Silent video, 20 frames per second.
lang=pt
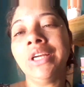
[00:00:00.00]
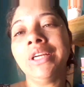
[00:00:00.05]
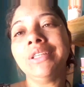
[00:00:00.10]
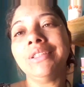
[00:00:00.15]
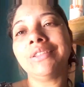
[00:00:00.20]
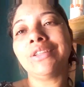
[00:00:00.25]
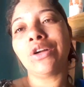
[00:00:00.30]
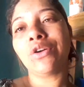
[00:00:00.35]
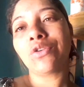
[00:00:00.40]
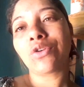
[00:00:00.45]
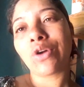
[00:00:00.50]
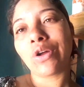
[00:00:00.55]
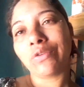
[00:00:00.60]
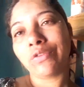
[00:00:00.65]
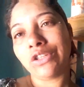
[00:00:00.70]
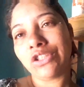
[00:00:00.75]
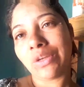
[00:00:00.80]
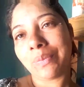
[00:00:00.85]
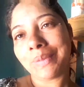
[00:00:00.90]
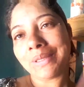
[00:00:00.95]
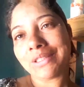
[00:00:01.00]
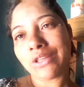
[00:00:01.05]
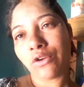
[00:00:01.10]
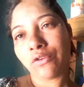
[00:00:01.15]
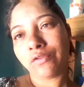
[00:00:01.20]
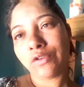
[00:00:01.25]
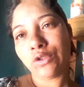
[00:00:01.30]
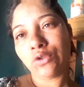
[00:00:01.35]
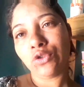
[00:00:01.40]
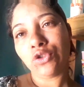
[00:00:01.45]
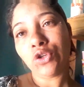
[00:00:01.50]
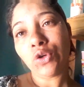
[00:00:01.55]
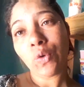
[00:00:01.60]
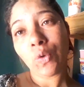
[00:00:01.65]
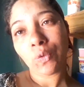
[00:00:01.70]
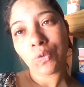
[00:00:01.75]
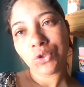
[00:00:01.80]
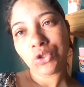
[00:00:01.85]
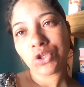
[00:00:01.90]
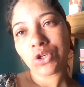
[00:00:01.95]
Então agora eu vou deixar passando o vídeo de
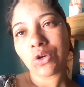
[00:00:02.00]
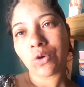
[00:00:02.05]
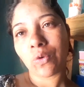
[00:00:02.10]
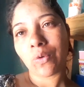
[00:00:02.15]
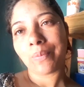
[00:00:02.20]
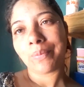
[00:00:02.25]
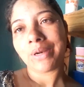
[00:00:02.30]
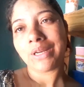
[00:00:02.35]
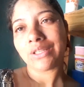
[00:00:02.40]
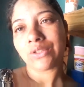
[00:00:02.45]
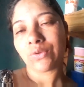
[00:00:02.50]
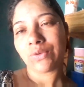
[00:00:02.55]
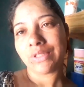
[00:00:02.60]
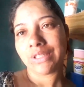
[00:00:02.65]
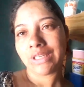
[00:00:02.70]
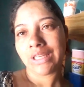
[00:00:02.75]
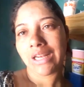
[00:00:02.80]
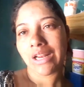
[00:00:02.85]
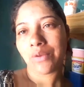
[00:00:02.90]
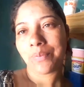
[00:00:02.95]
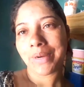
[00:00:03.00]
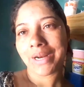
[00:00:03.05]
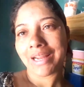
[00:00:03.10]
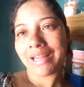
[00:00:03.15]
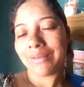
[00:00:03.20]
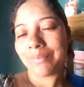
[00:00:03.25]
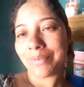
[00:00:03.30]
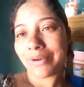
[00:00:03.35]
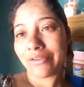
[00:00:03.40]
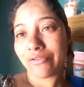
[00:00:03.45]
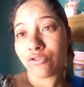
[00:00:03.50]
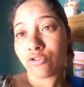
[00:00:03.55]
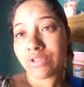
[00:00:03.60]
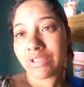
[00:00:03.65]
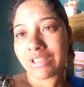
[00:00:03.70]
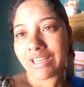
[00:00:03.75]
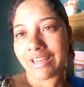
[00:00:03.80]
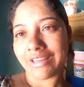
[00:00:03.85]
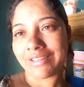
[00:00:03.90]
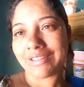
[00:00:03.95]
ontem, que eu comprei as coisinhas lá no mercado pra
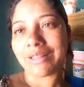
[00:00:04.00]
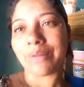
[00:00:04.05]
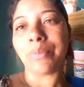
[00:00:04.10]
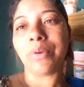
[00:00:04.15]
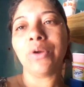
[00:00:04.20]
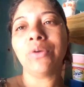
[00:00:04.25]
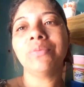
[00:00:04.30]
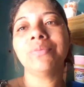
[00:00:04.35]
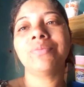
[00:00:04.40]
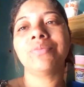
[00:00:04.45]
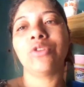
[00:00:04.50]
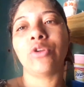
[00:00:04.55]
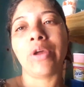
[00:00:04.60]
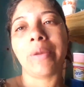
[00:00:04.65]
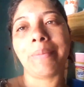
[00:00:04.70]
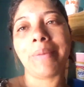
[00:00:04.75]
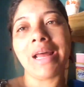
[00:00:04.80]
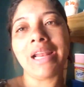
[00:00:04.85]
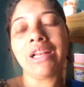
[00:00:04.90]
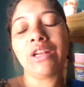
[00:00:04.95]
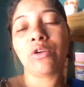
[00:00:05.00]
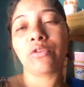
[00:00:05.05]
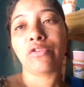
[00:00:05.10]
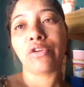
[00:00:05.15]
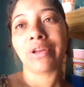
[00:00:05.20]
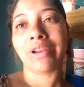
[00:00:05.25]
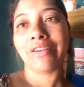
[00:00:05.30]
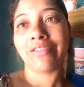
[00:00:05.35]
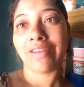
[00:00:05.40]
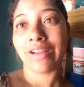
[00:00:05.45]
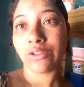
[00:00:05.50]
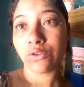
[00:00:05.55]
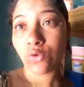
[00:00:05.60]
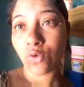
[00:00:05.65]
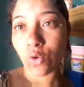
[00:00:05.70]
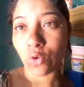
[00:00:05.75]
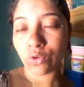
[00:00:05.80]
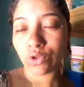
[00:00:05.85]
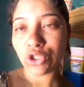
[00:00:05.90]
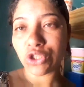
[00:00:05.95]
vocês, tá bom? Não repara não, foi gravado
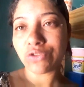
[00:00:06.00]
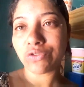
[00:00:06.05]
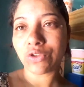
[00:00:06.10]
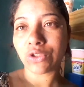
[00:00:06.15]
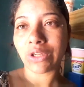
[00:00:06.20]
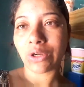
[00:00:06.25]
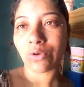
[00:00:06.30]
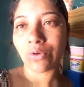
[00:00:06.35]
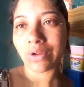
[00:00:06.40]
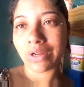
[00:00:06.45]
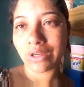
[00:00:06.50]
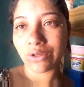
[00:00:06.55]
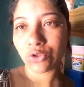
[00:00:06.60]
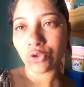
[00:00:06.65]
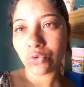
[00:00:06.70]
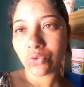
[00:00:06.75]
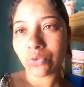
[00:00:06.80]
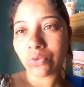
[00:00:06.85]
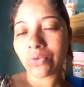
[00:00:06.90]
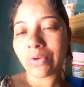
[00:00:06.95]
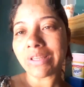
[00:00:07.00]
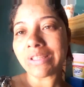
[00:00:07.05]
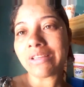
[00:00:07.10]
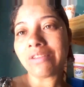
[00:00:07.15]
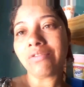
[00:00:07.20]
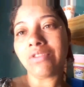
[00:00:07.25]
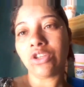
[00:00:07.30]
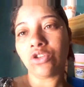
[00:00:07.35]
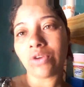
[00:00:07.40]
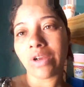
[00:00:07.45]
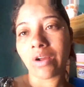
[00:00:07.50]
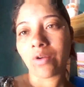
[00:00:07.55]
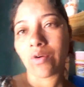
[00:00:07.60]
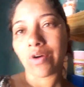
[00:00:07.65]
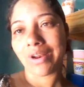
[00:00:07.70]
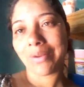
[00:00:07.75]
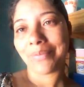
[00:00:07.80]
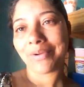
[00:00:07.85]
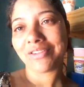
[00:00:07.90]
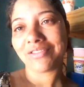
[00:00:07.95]
ontem, eu vou estar tá colocando junto com esse vídeo
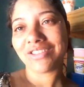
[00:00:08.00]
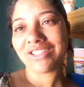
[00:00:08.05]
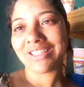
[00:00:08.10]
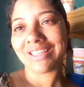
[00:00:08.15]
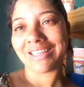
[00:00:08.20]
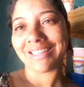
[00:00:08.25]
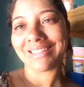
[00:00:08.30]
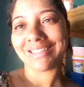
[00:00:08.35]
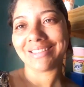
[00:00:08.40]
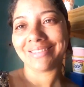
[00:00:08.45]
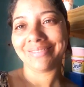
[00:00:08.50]
agora pra vocês.